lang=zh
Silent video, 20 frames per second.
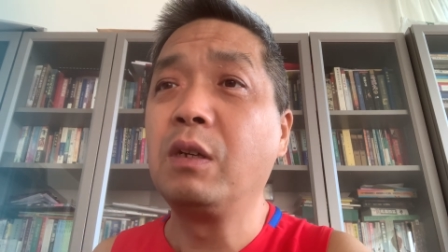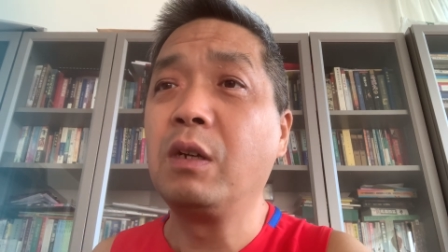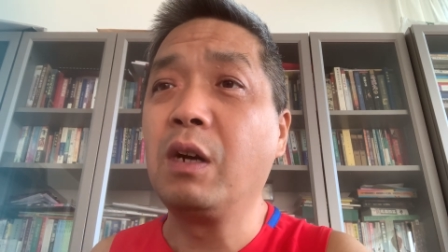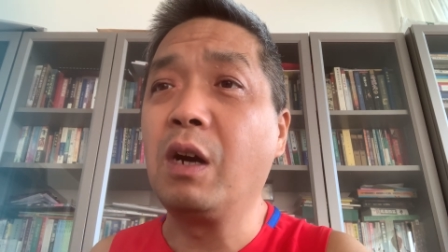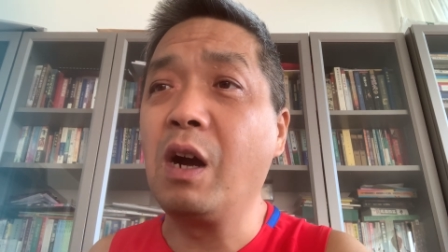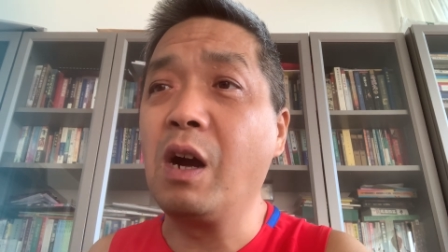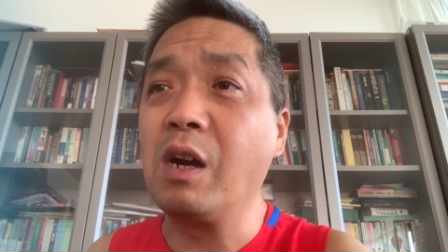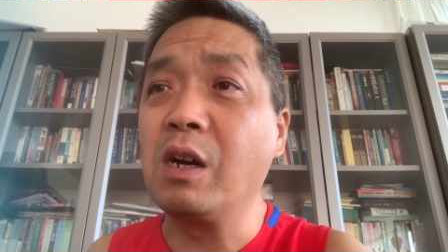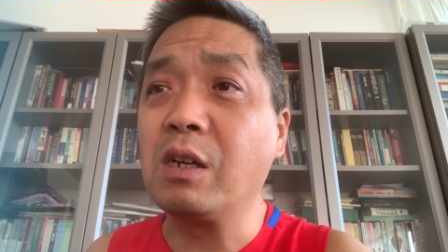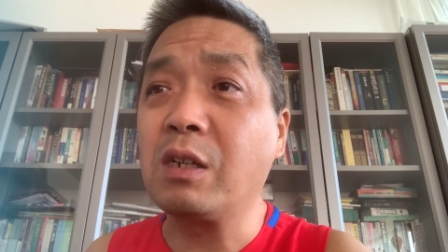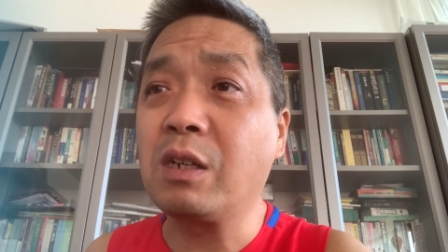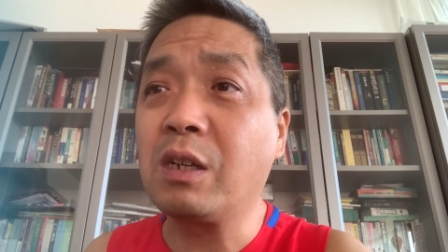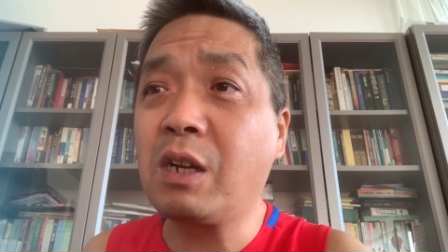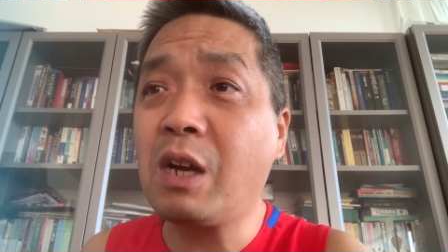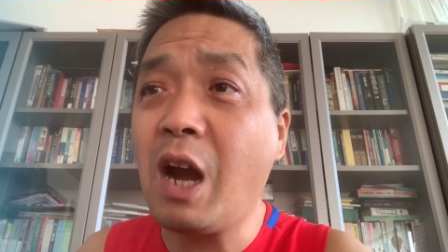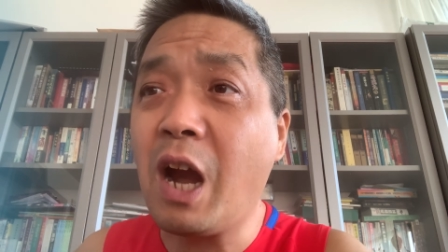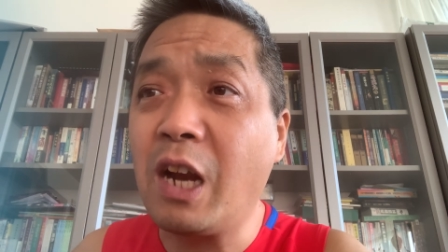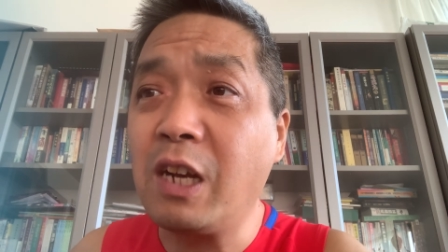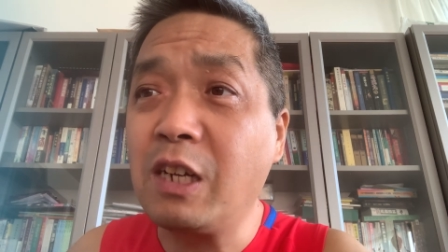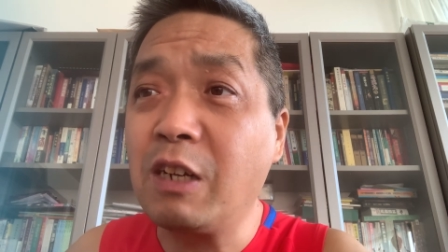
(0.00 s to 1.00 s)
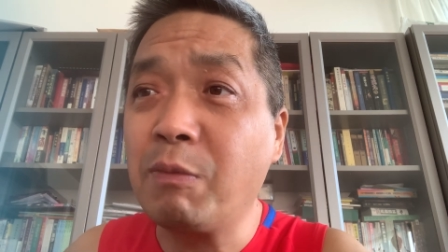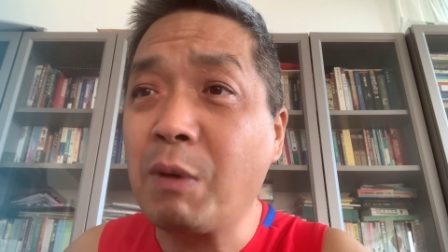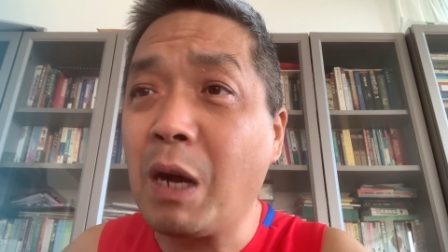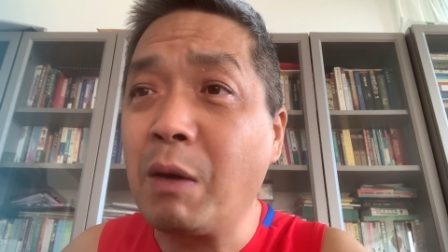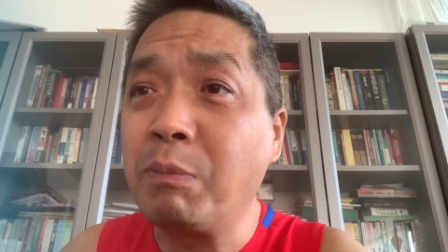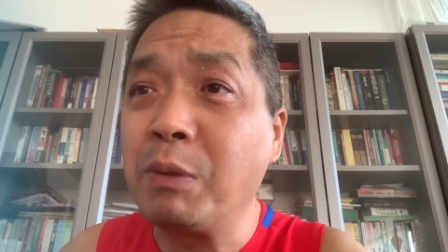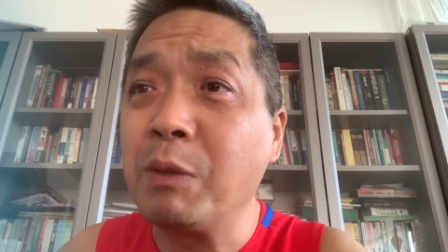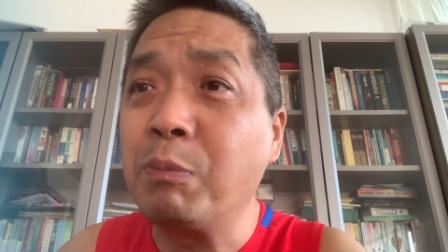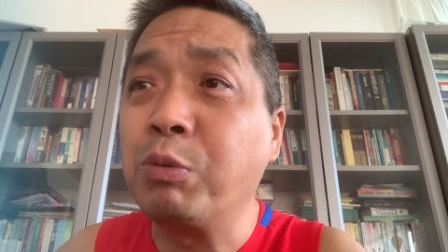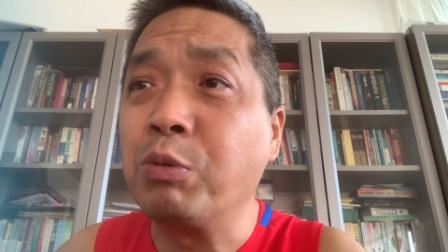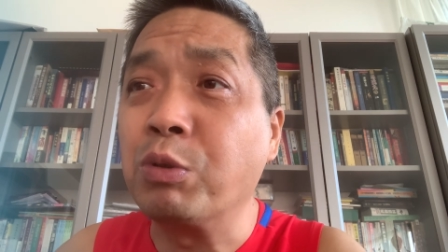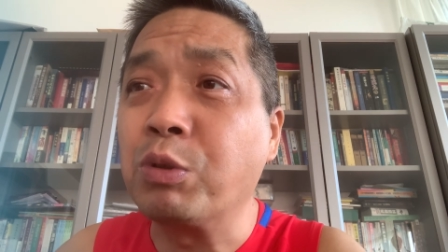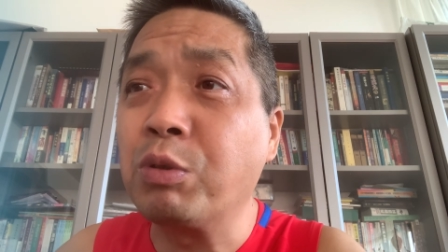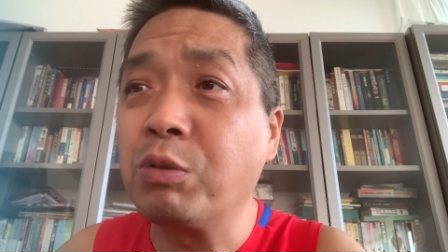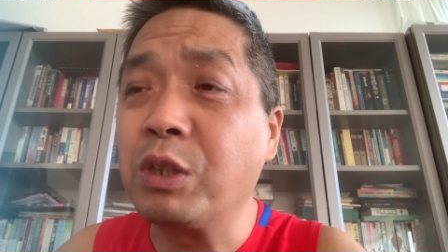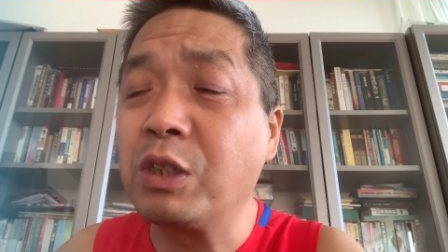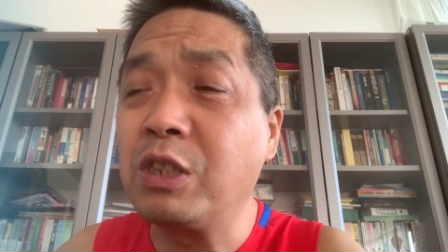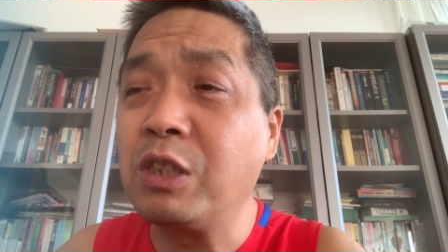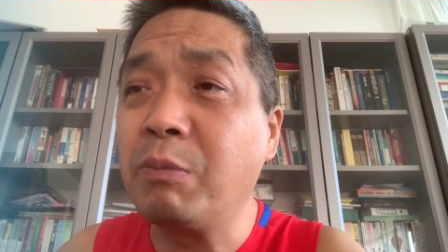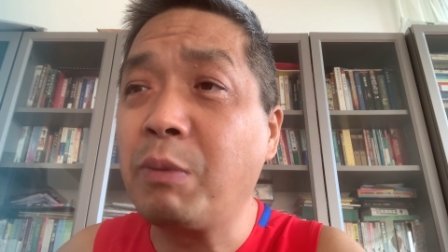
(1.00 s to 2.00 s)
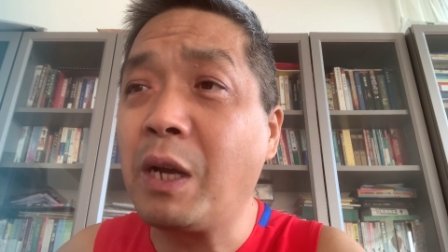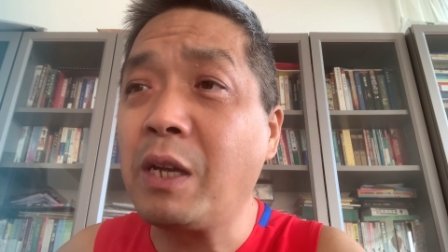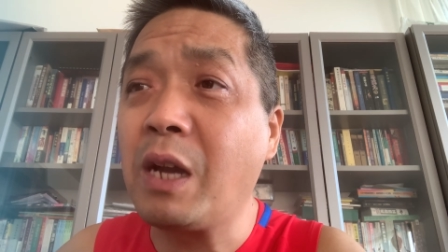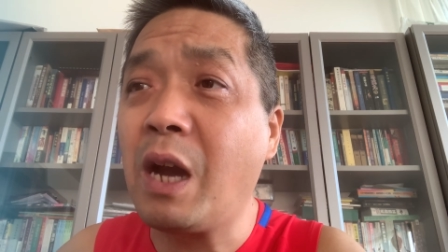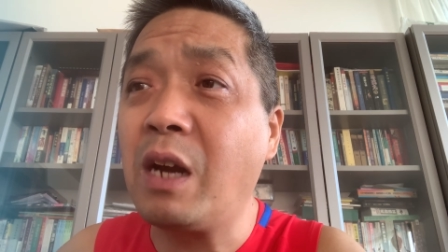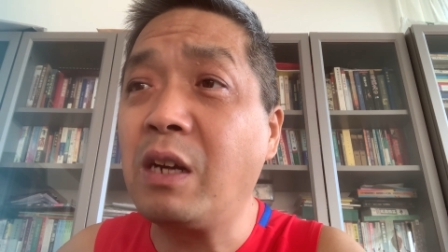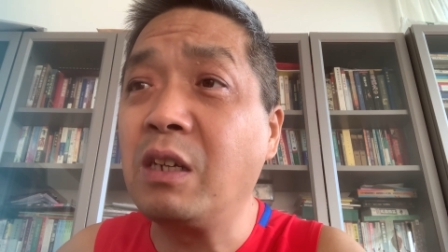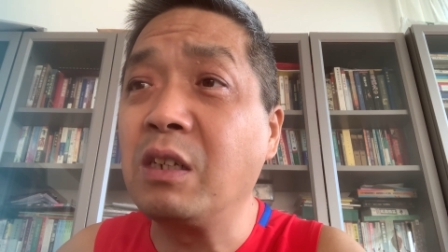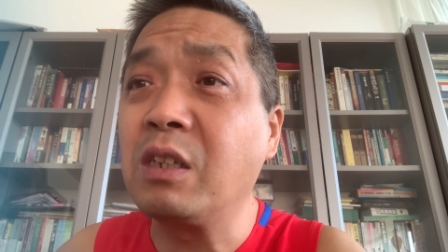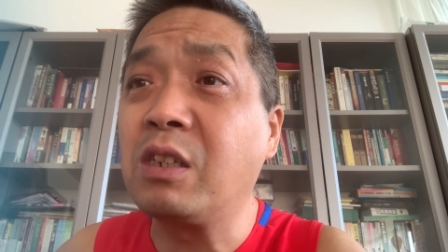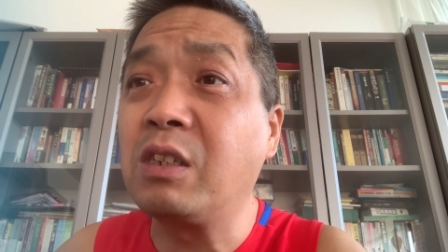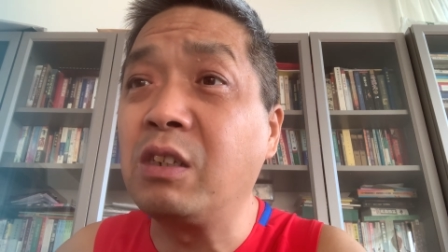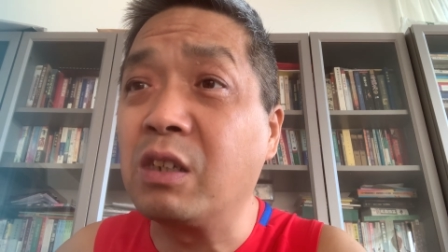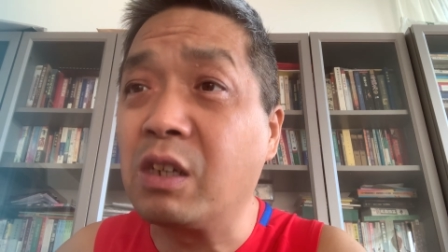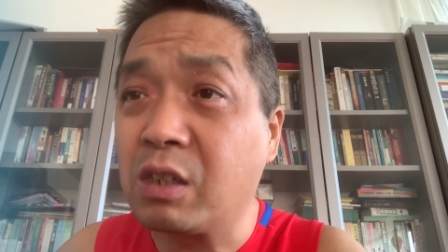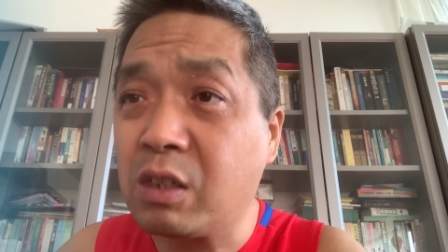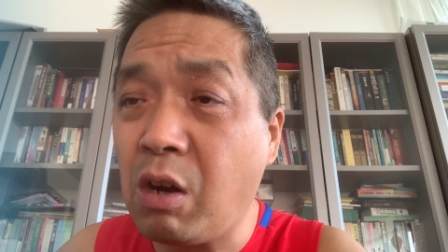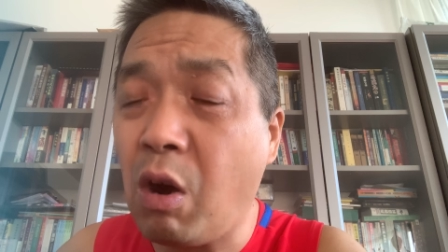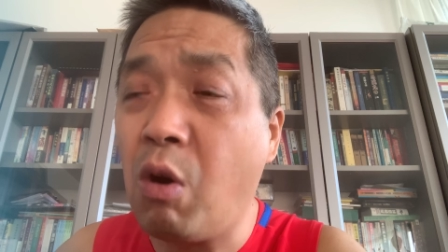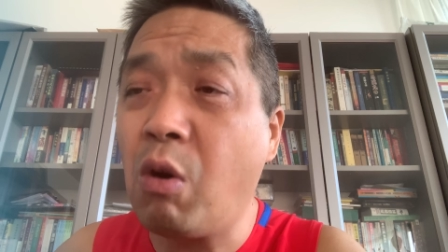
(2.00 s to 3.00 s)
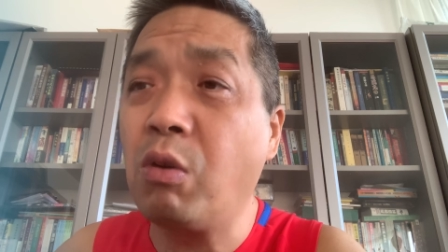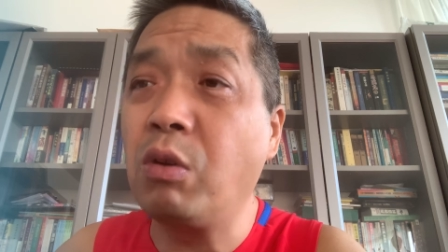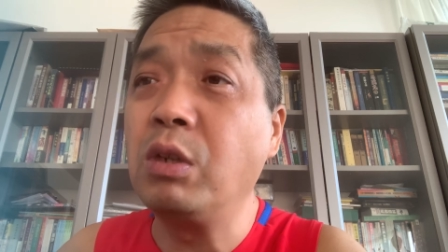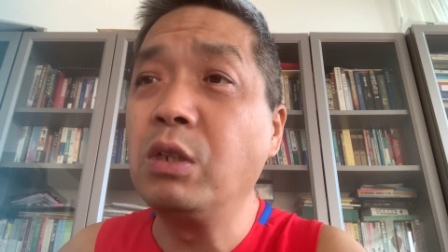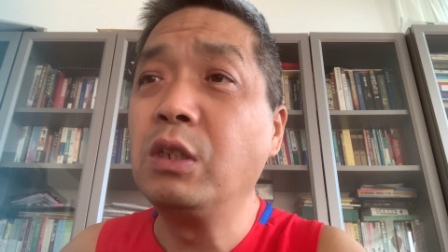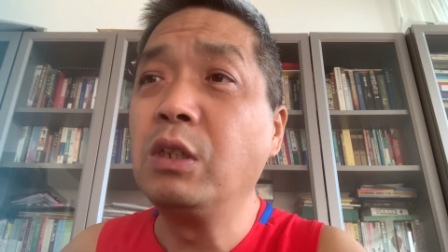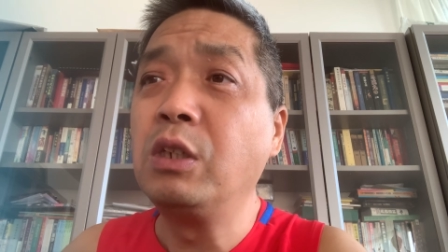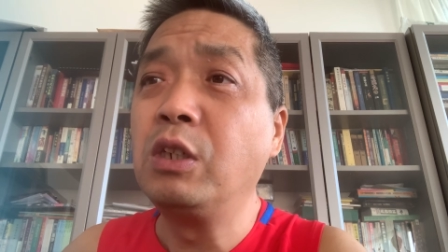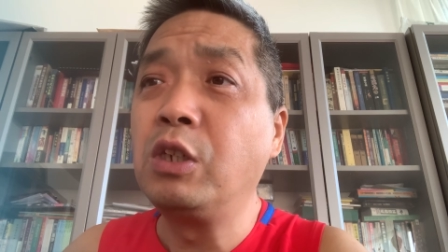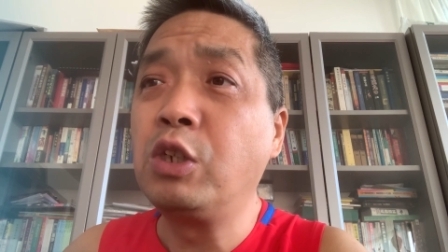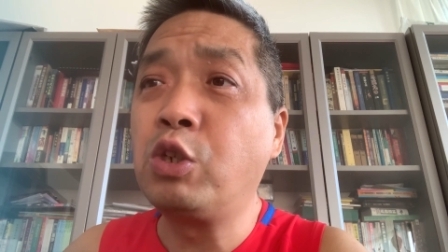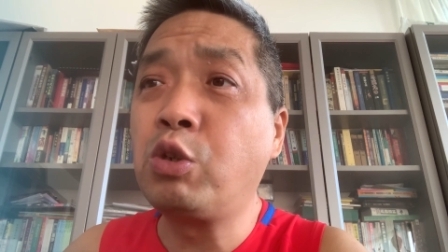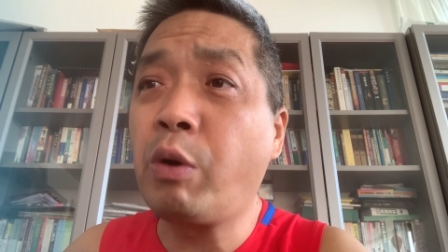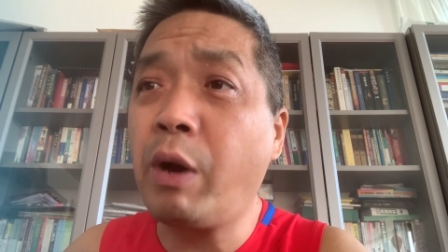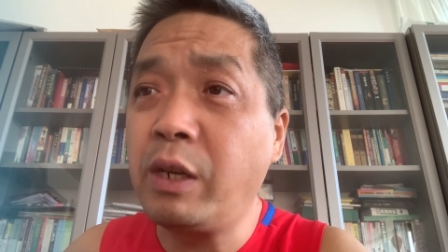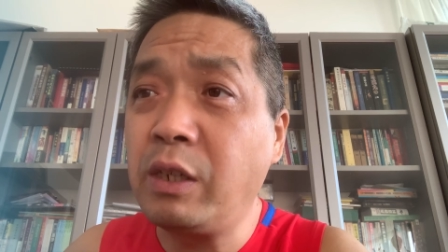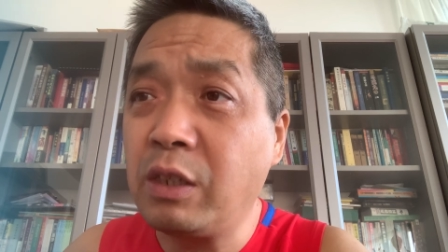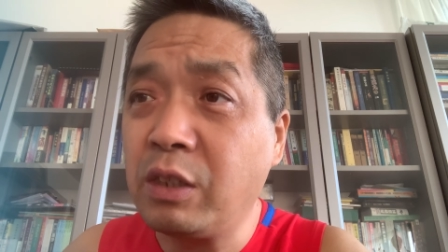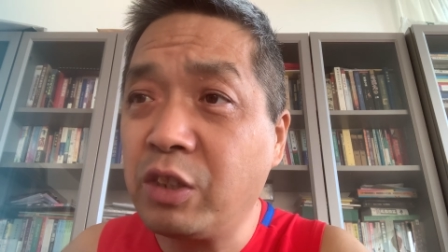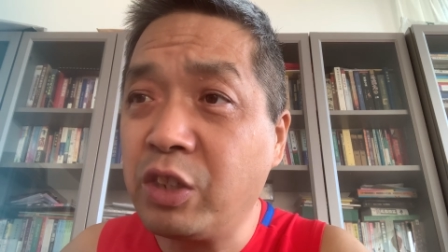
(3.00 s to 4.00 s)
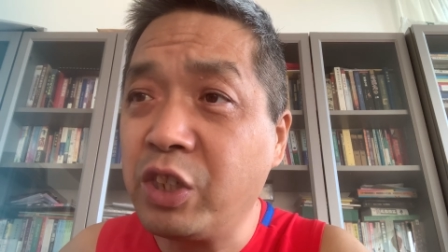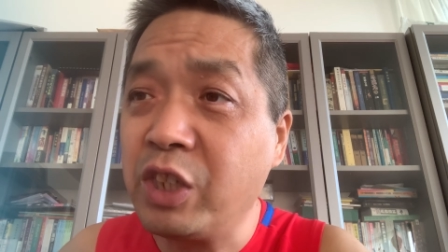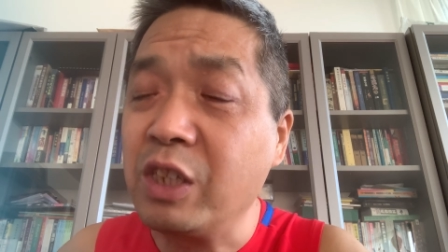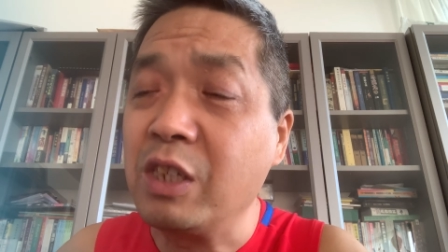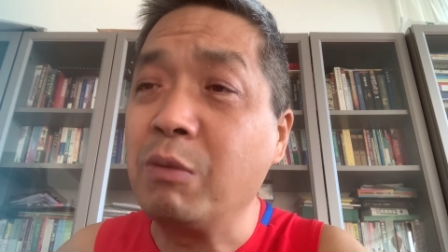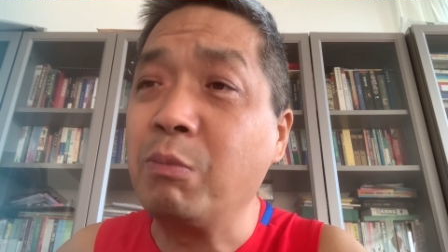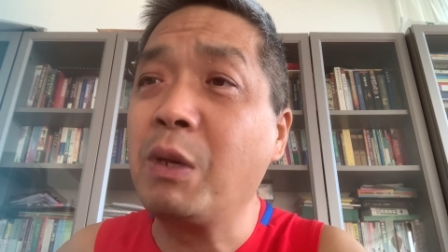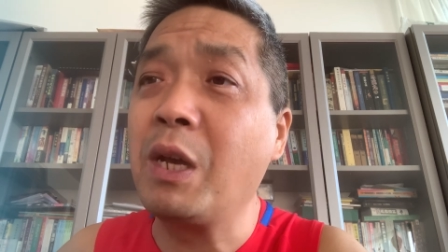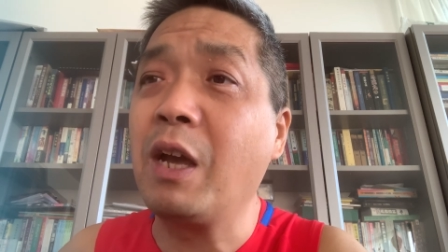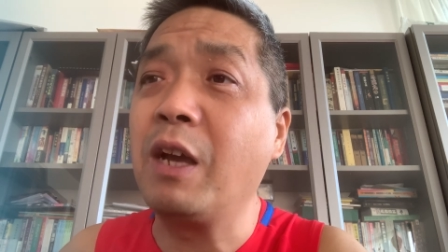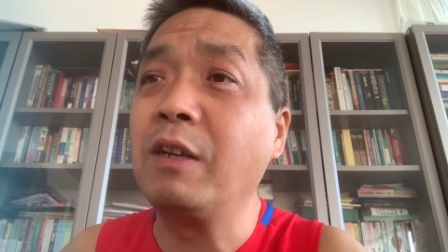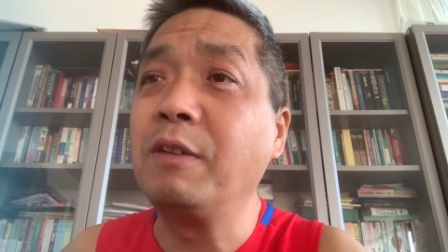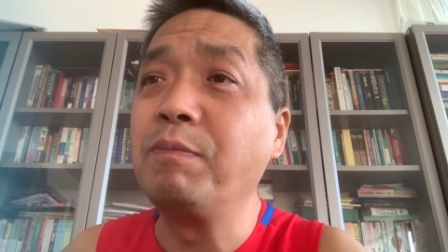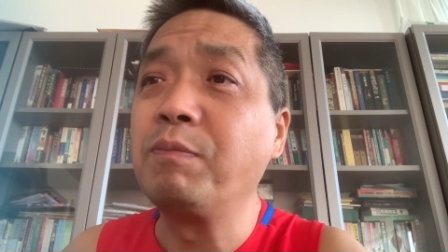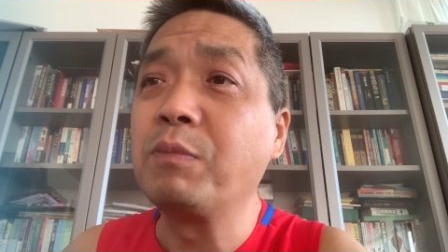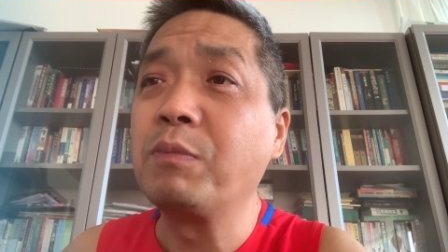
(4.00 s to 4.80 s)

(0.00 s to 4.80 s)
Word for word: 啊，看着吧，比普通的西班牙人个儿高，穿着体面。